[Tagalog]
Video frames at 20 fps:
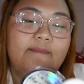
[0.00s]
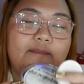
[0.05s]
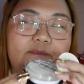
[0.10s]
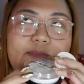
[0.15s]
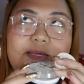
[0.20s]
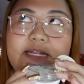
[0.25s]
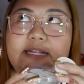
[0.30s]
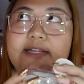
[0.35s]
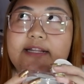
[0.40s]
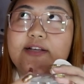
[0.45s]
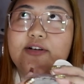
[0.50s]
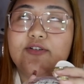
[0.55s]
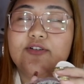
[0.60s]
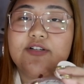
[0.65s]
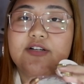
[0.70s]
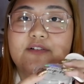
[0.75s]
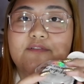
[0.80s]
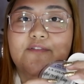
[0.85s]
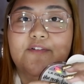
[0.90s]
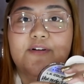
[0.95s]
binili ko
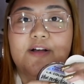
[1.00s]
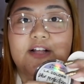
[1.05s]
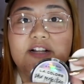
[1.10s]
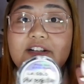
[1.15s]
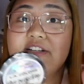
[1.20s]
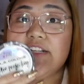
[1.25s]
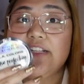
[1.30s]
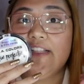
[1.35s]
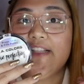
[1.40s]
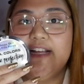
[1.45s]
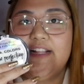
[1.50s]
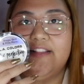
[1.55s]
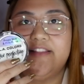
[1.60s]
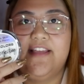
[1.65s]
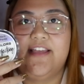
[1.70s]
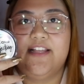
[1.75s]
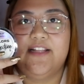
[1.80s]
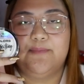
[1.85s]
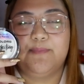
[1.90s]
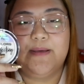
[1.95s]
siya for
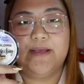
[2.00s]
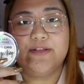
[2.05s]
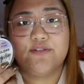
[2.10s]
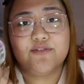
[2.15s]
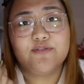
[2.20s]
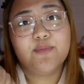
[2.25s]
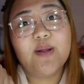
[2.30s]
198 pesos.